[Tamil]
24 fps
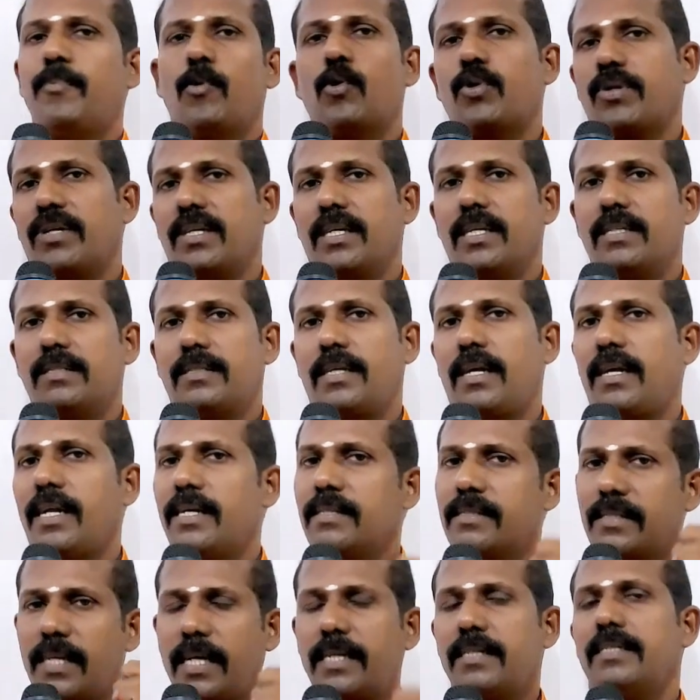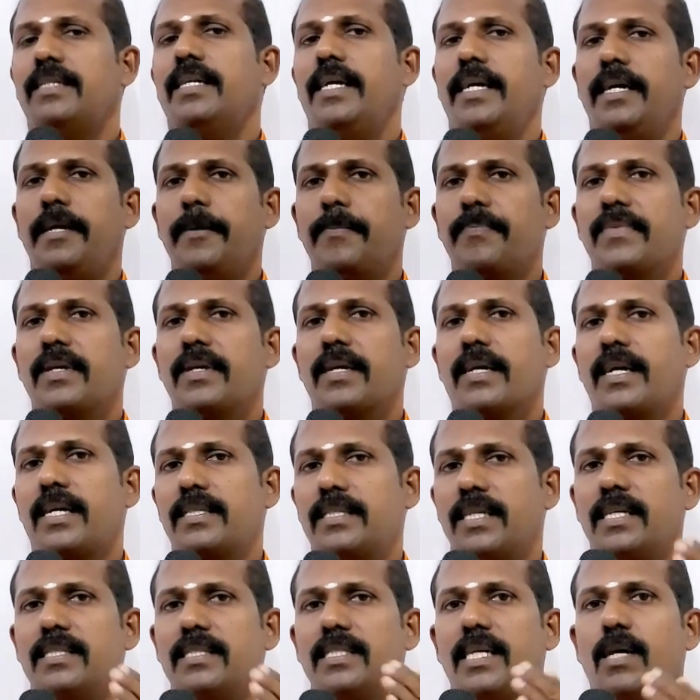போட்டுங்க நல்லா தட்டி
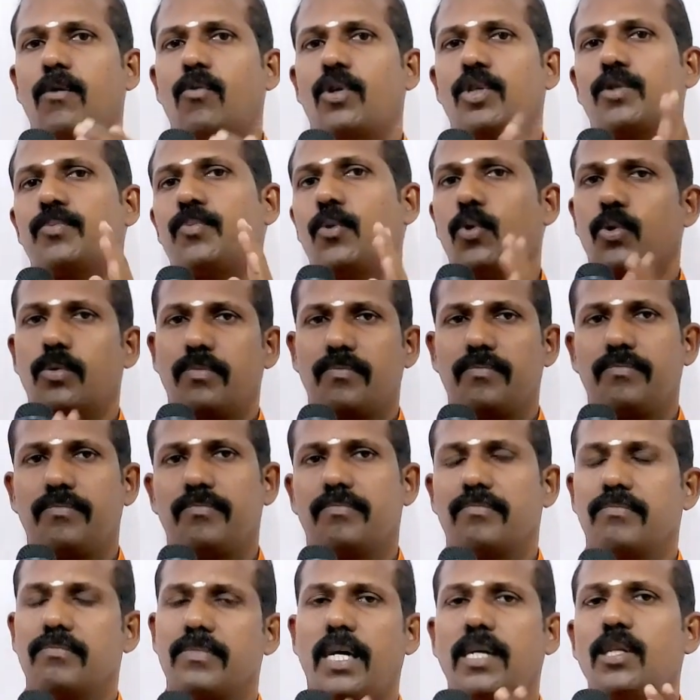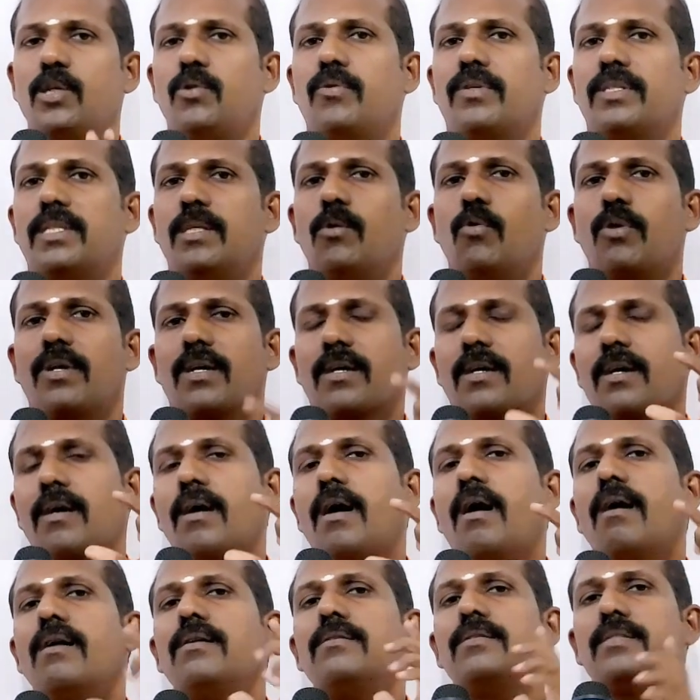கசகசா ஒரு ஸ்பூன் அதுவும் வந்து ஒரு
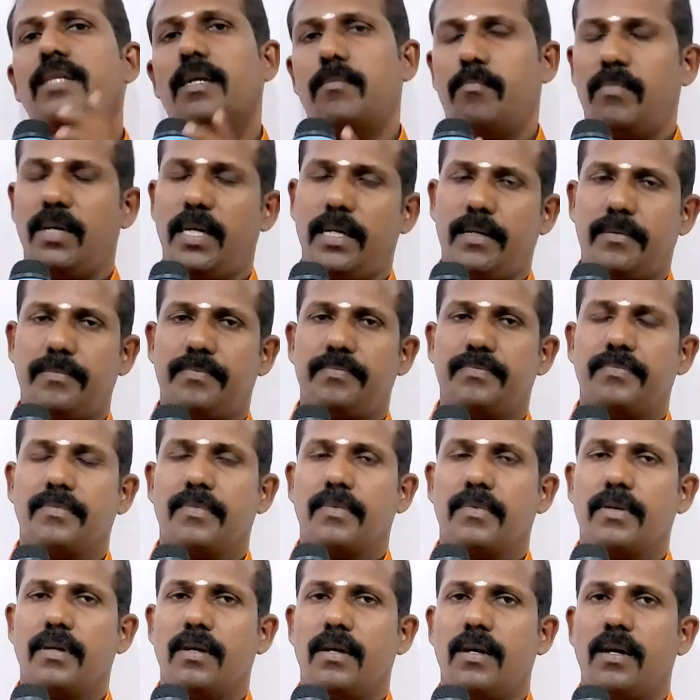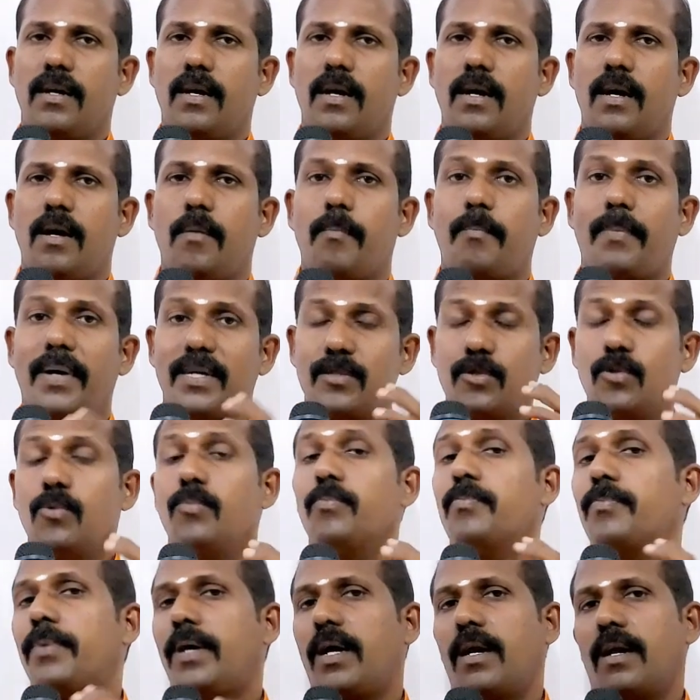கால் டம்ளர் பசும்
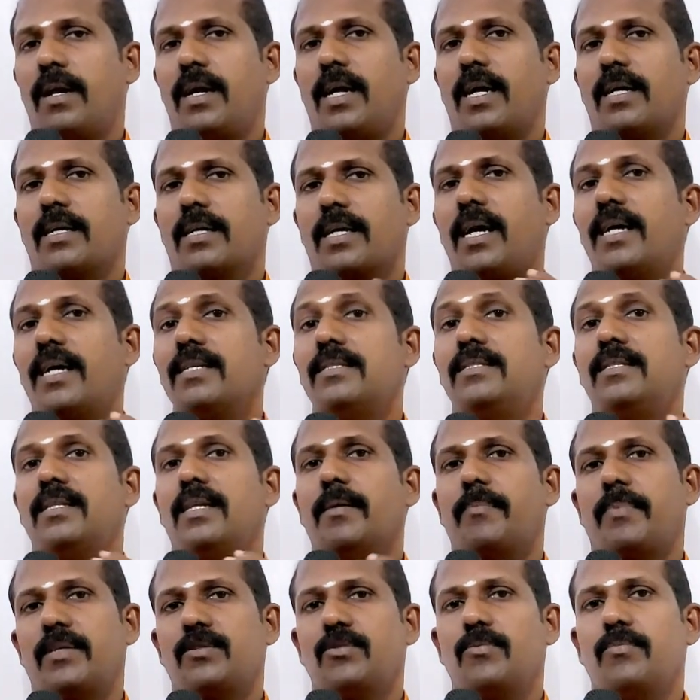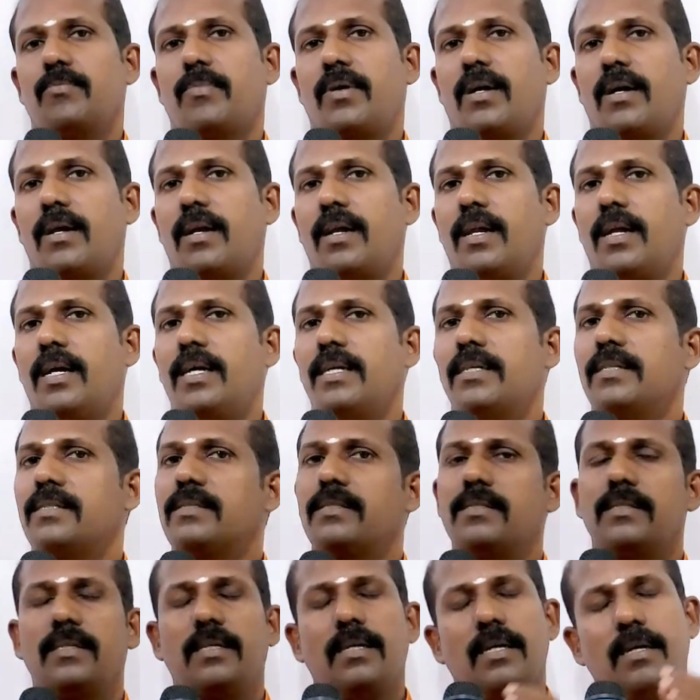பாலில் காய்ச்சின பசும் பாலில்
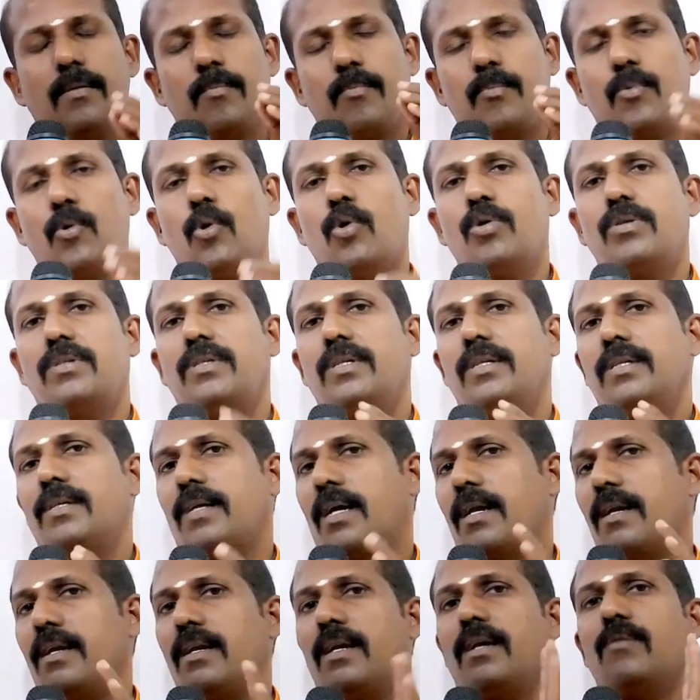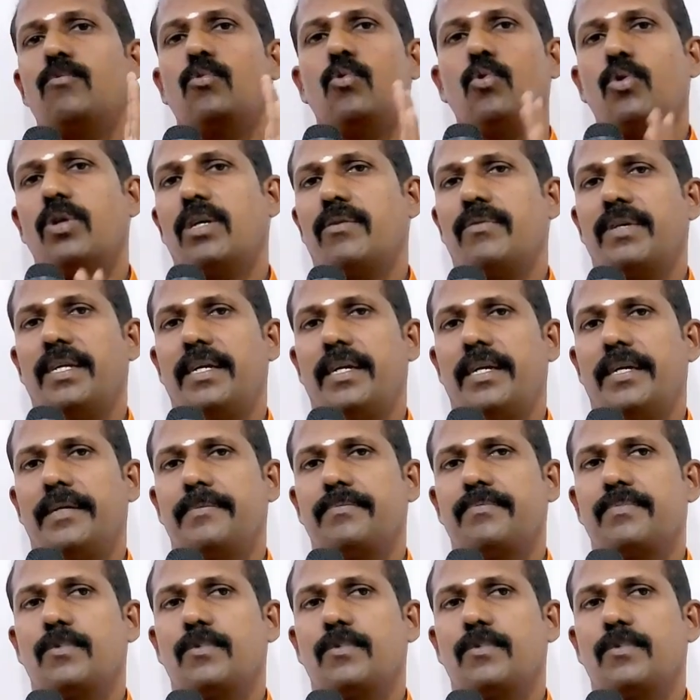போட்டு நல்லா ஊற வைங்க